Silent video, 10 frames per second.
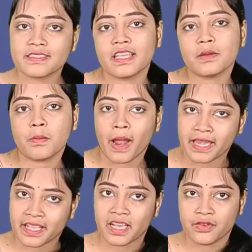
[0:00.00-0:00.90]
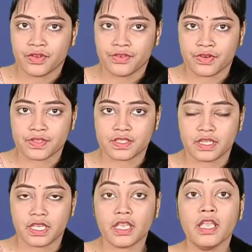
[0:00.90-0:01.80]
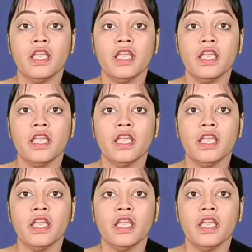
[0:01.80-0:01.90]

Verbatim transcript: स्टेट मेडिकल यूनिवर्सिटी